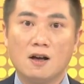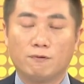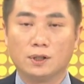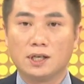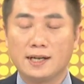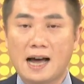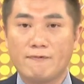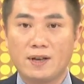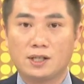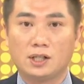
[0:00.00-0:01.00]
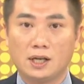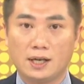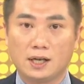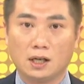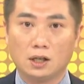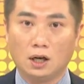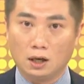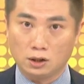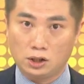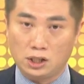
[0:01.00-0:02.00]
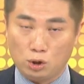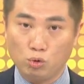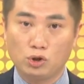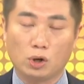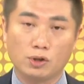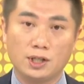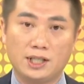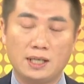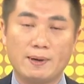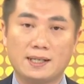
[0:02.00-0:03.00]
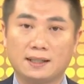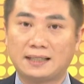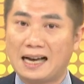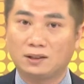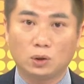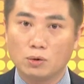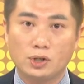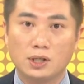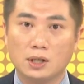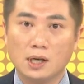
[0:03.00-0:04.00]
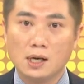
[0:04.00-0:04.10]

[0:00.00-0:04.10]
否则你看 VIX 的一个呃指数走势，基本它都是